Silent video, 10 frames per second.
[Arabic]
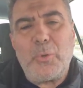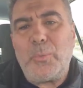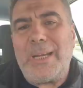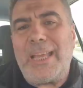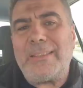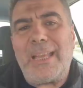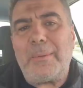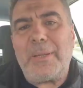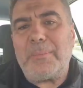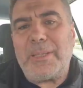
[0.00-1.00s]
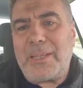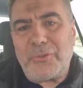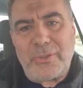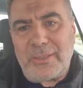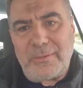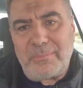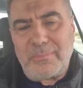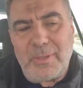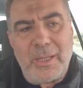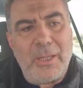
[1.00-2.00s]
ولا تعمل من أجله
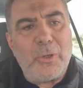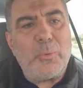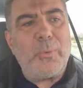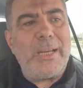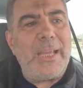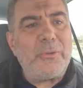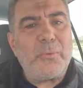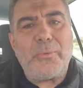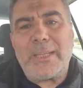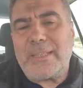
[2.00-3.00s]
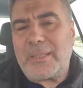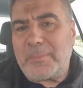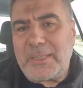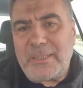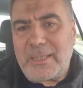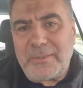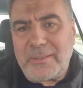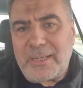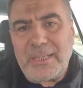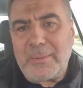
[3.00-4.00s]
ولا تفكر به
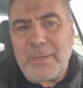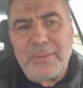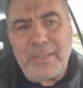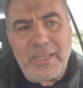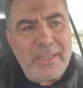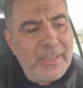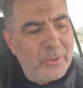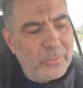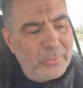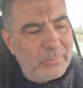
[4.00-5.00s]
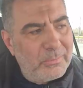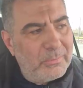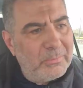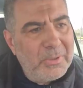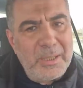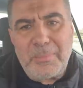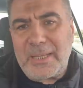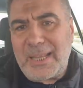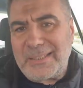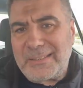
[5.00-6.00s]
كثيرا لماذا؟ لأنه
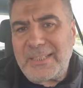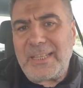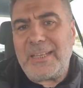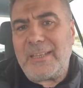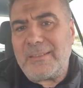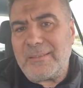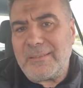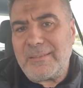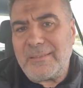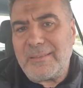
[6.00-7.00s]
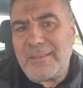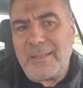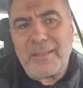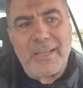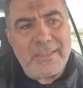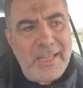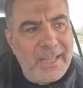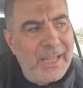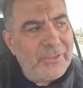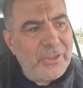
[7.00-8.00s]
عبارة عن رحلة قضاء
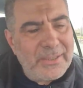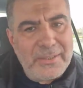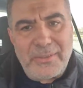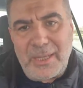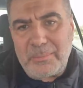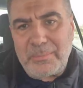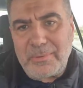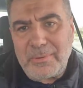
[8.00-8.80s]
حاجة تذهب